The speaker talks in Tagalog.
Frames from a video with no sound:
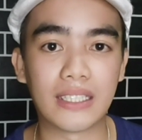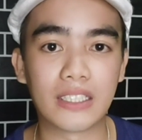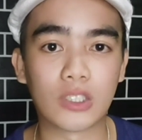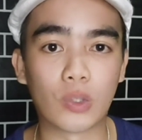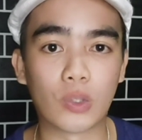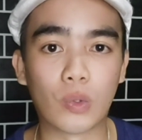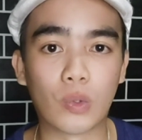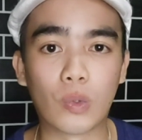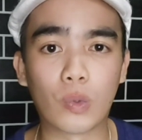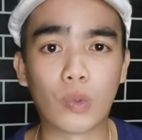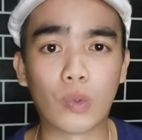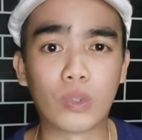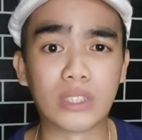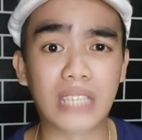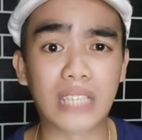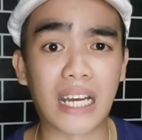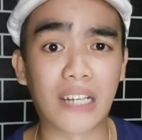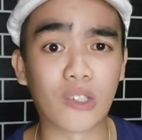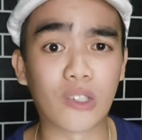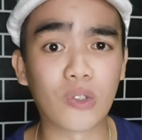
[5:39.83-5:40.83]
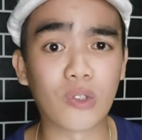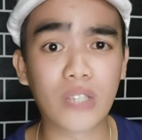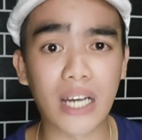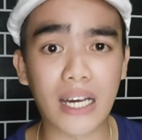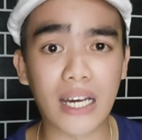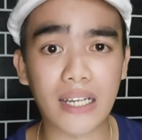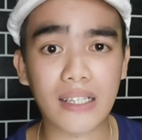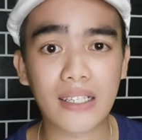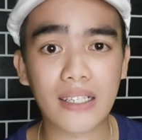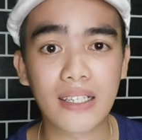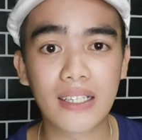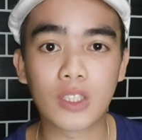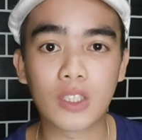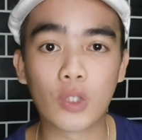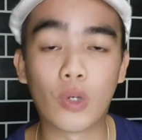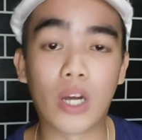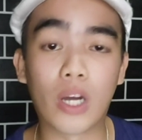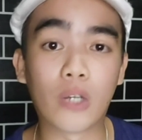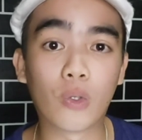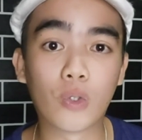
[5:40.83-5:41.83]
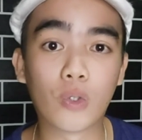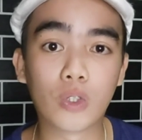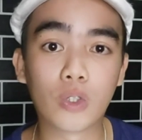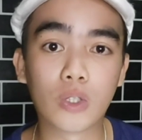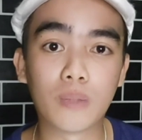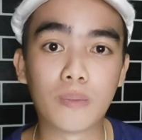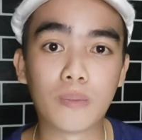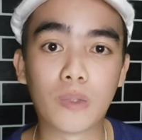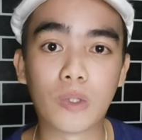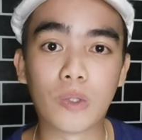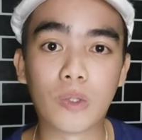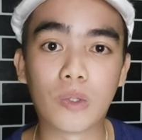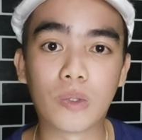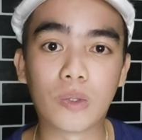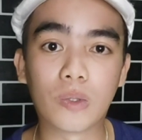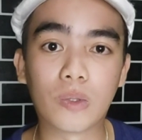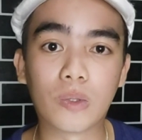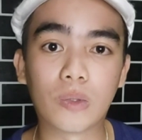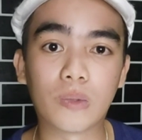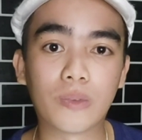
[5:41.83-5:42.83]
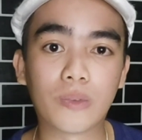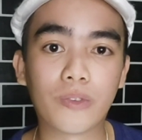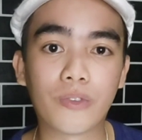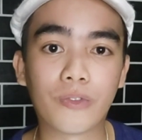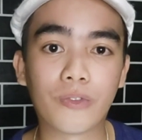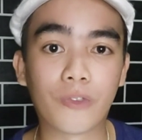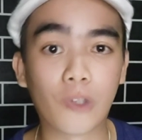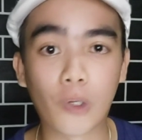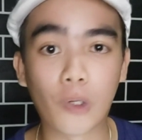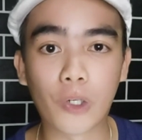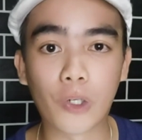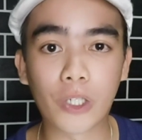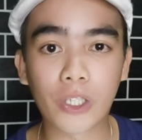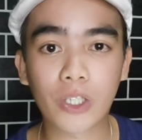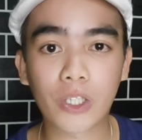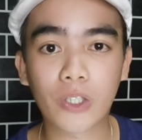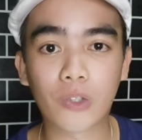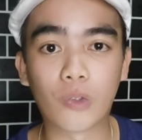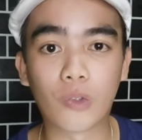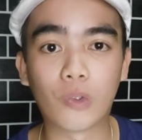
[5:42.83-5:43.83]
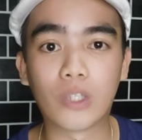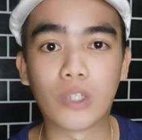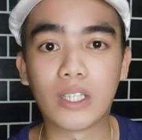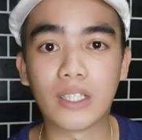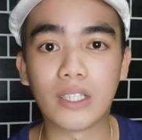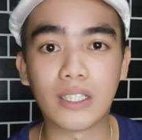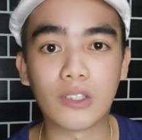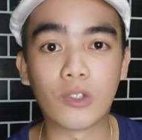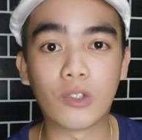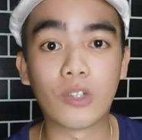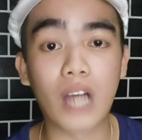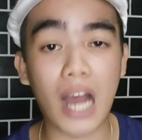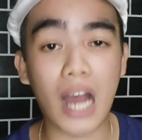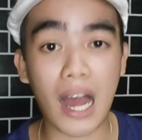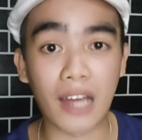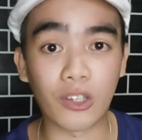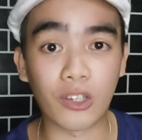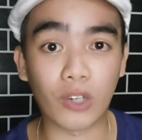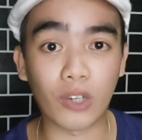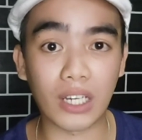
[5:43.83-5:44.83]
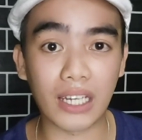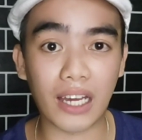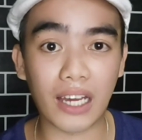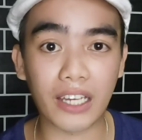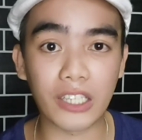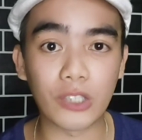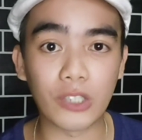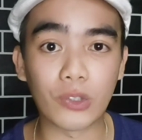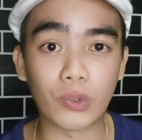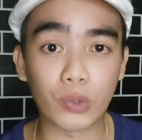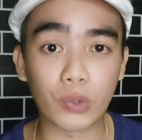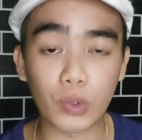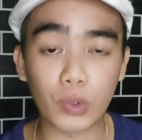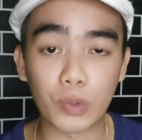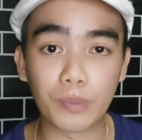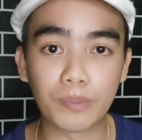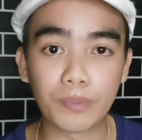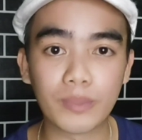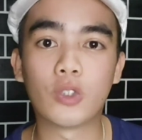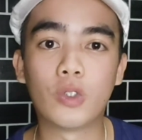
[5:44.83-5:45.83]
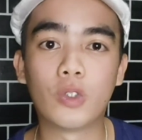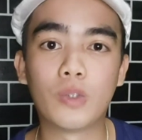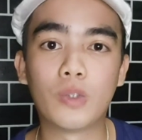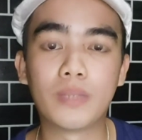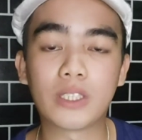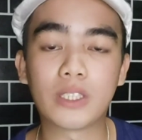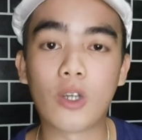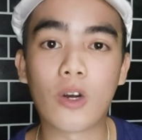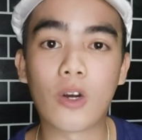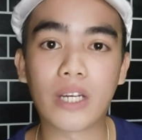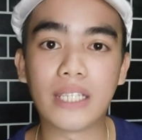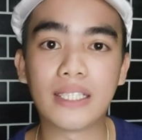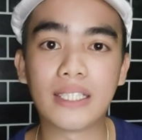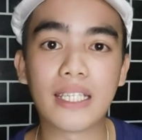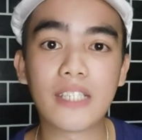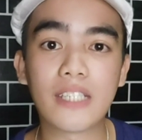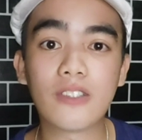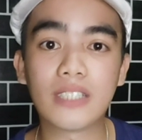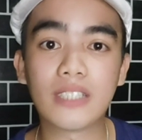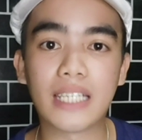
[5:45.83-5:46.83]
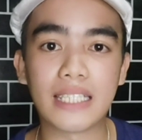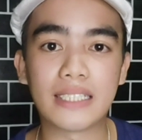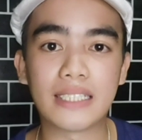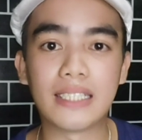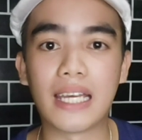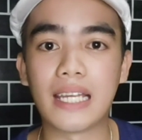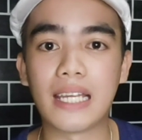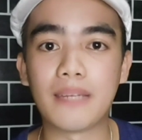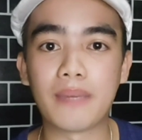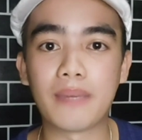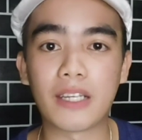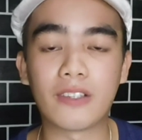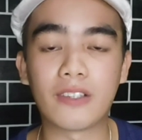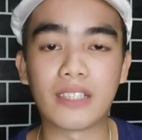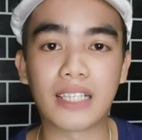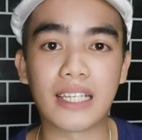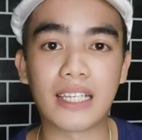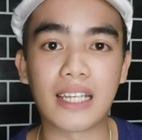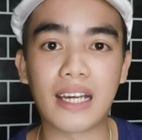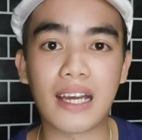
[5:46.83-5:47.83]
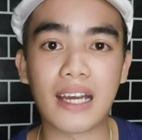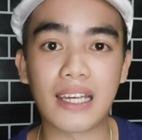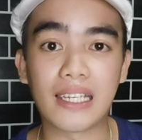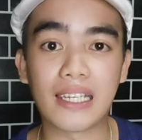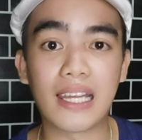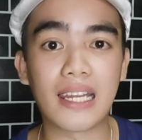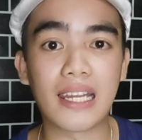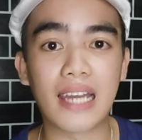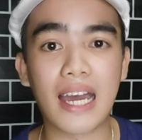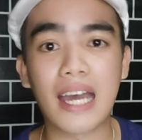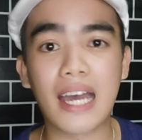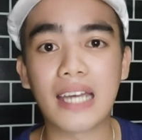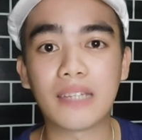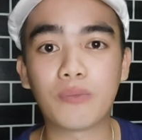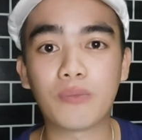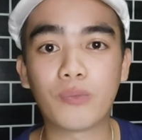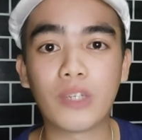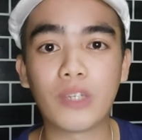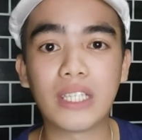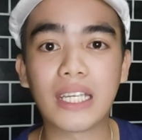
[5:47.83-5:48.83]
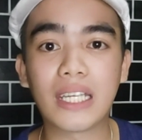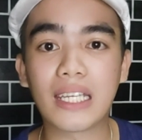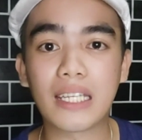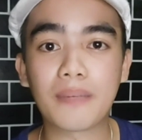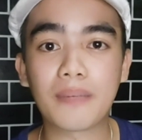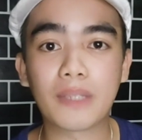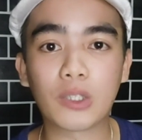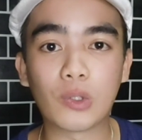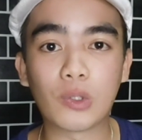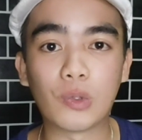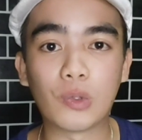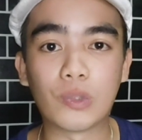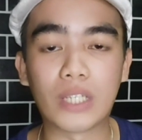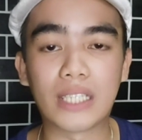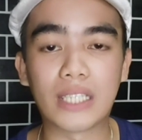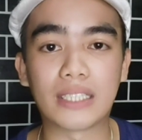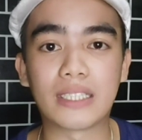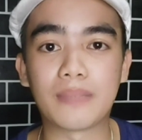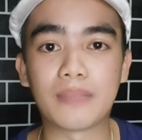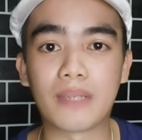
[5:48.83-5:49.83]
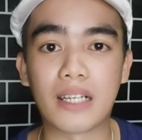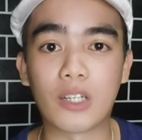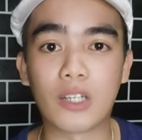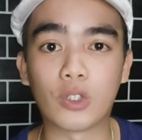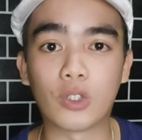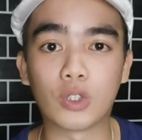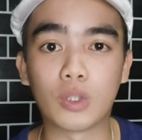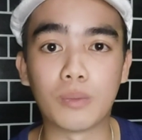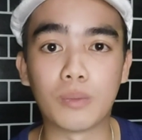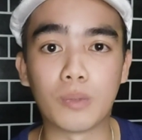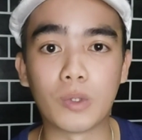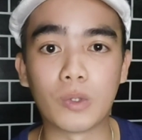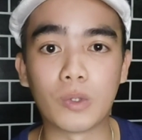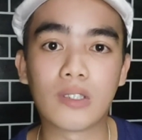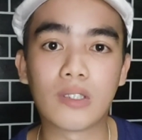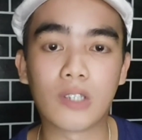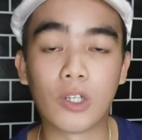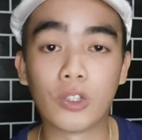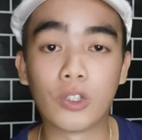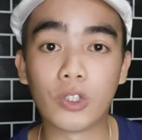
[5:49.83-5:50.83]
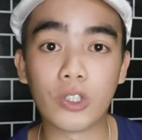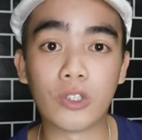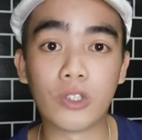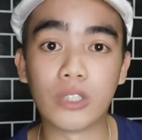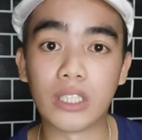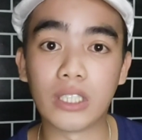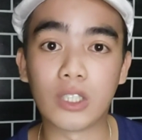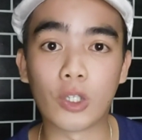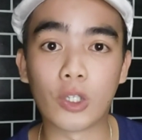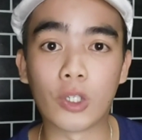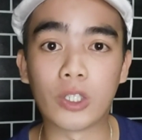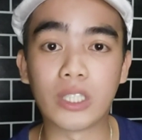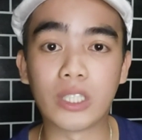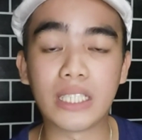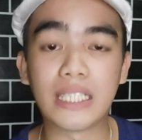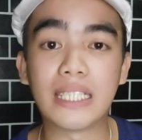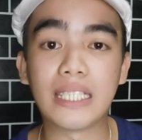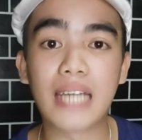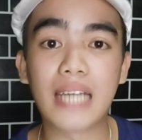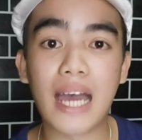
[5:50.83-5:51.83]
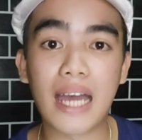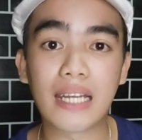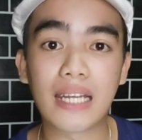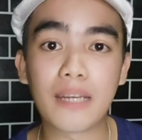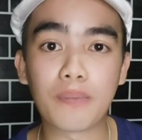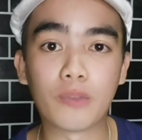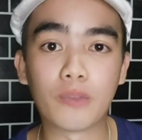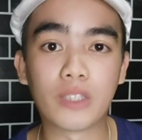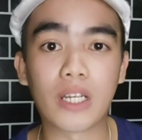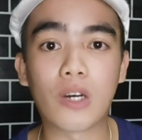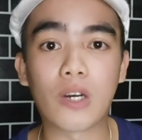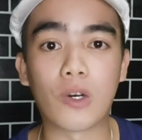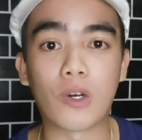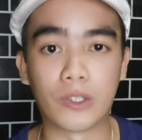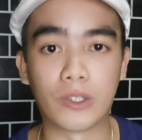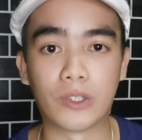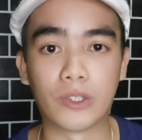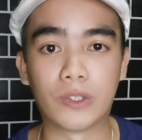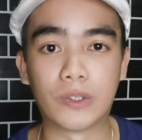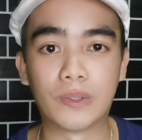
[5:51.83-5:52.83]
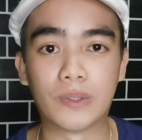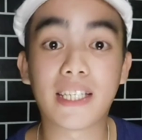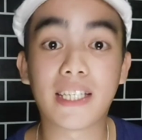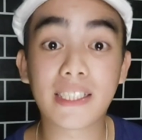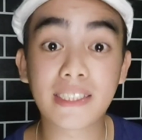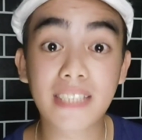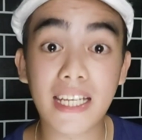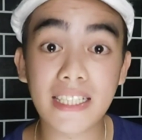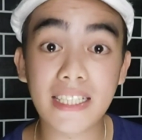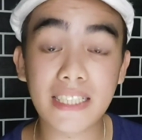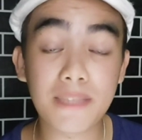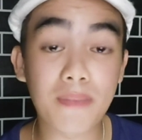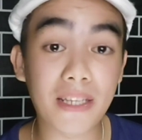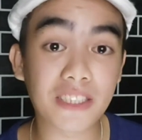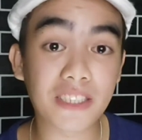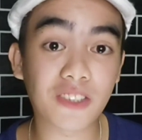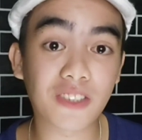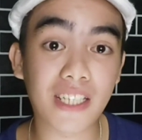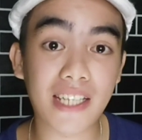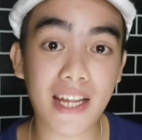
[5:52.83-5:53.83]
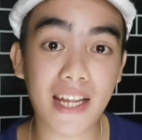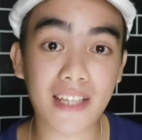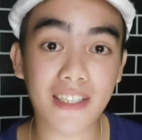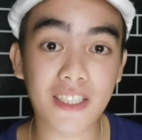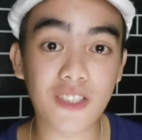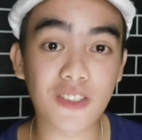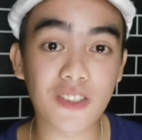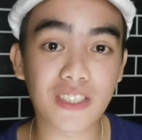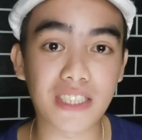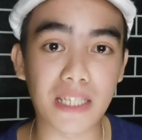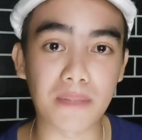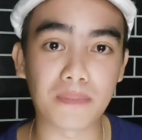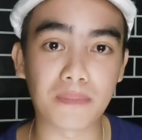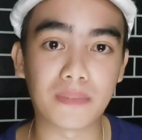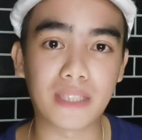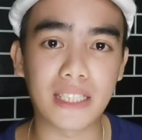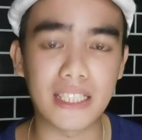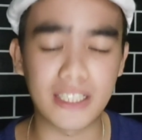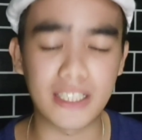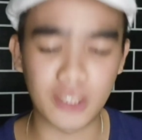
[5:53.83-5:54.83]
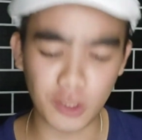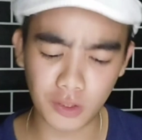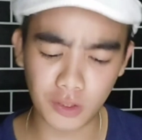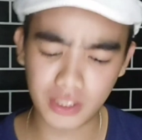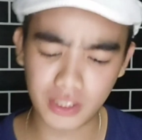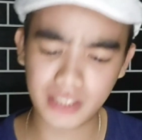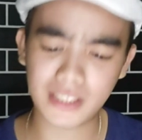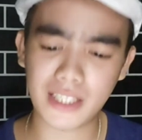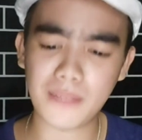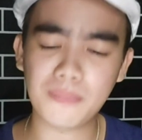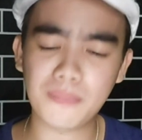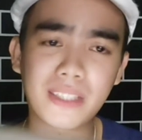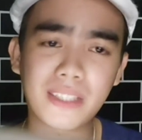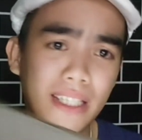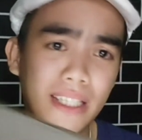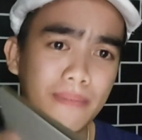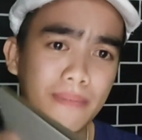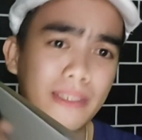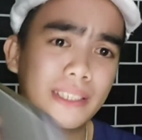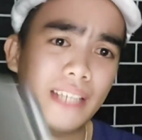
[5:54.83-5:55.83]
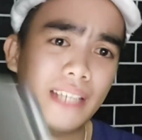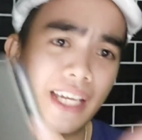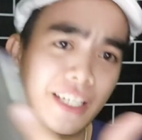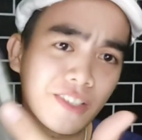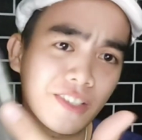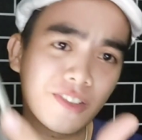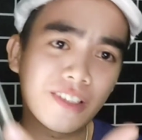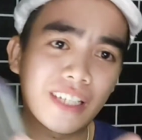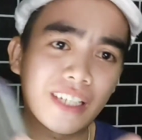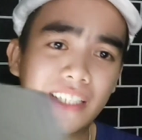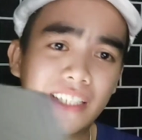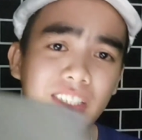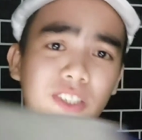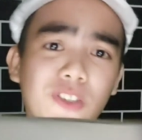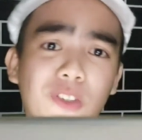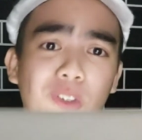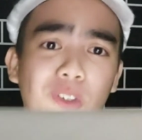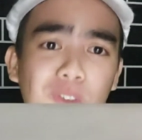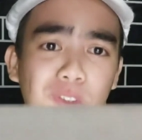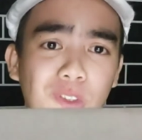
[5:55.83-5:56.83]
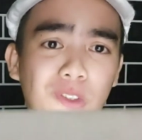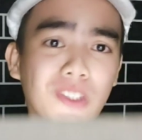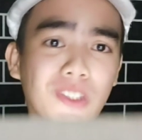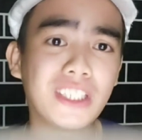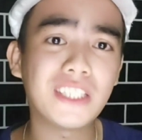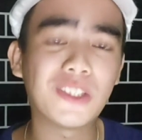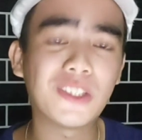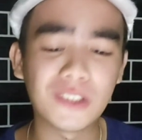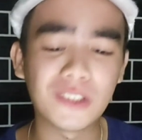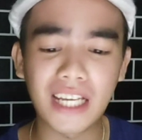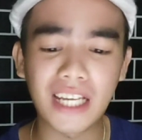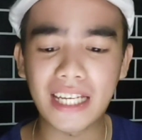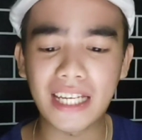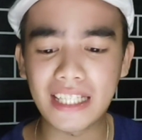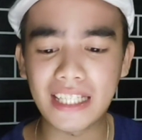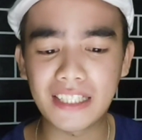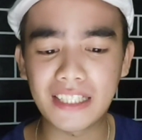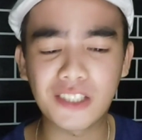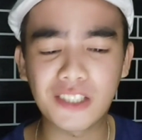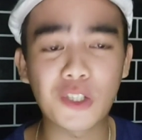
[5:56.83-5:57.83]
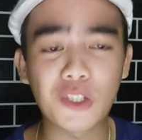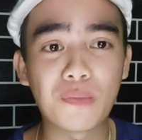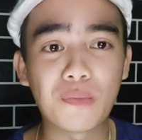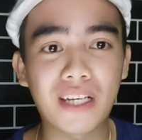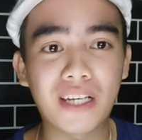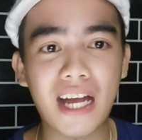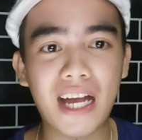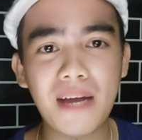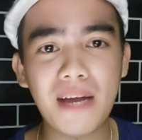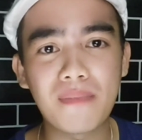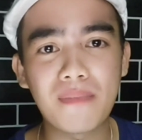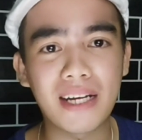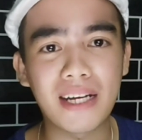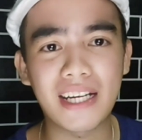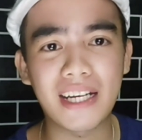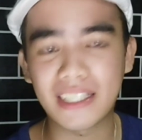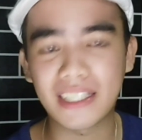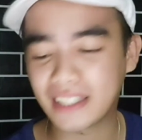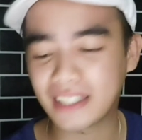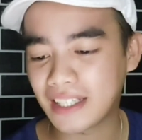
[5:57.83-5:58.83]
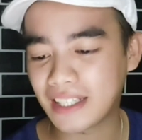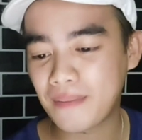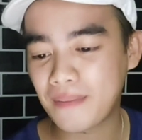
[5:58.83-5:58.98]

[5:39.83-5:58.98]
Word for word: So, kung saang lugar, kung ano gusto mong floor, kung, kung gaano kalaki yung room. So, mas okay na yun guys dahil meron ka ng kakilala at pwede ka nang matulungan sa mga gusto mong condo unit or hinahanap mo na condo. Next guys, ipasok na natin yung step 3. So, sa step 3, basahin ko lang yung note ko dito dahil sobrang haba at